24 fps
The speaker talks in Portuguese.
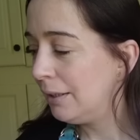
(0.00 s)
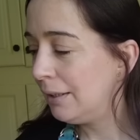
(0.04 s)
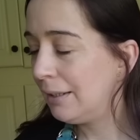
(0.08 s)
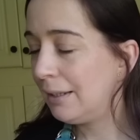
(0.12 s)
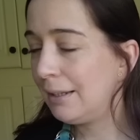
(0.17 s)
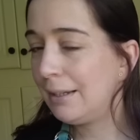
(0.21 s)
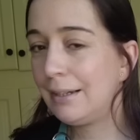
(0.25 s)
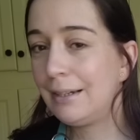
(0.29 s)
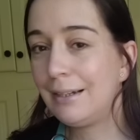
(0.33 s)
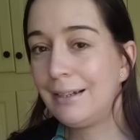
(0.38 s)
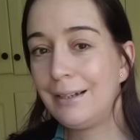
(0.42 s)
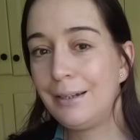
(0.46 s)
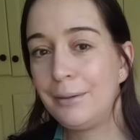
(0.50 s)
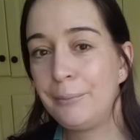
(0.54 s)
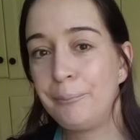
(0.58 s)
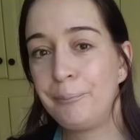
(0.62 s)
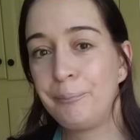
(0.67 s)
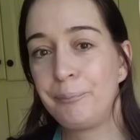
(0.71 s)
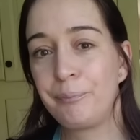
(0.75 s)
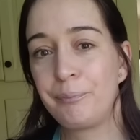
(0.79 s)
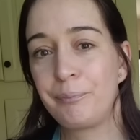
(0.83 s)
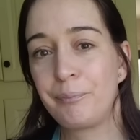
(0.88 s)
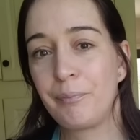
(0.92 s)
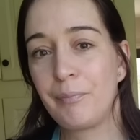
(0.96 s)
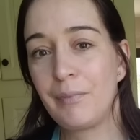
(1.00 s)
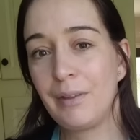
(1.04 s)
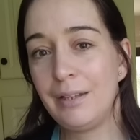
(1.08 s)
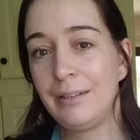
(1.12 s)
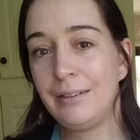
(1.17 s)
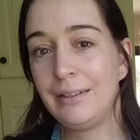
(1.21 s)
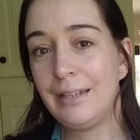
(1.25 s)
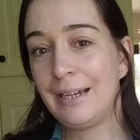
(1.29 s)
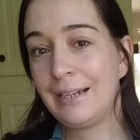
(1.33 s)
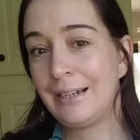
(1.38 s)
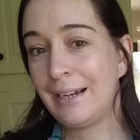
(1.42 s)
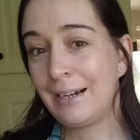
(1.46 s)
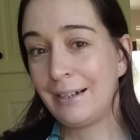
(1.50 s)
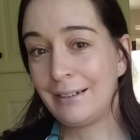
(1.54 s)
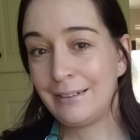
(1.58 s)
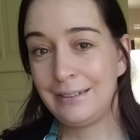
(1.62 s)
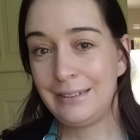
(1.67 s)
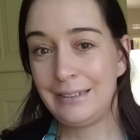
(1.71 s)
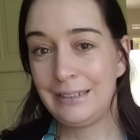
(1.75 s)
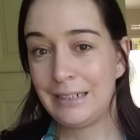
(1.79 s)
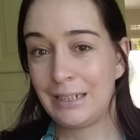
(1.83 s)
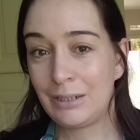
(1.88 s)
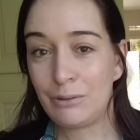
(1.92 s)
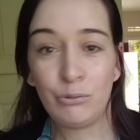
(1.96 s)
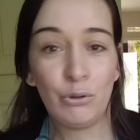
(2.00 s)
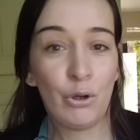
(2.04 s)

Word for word: ehm, na carninha.